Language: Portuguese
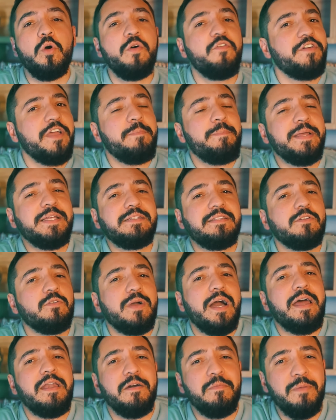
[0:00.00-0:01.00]
Eu fiquei pensando,
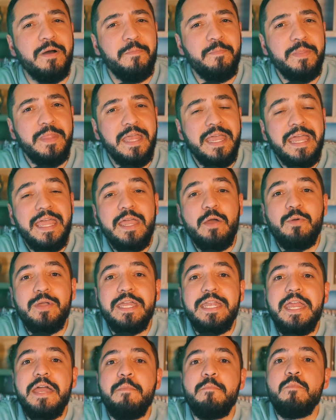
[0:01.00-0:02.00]
caramba, eu
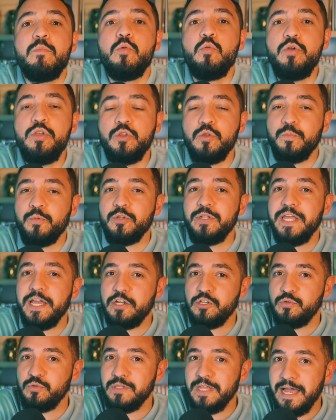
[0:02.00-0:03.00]
queria muito poder
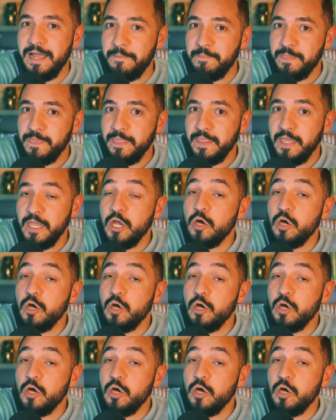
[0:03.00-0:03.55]
ajudar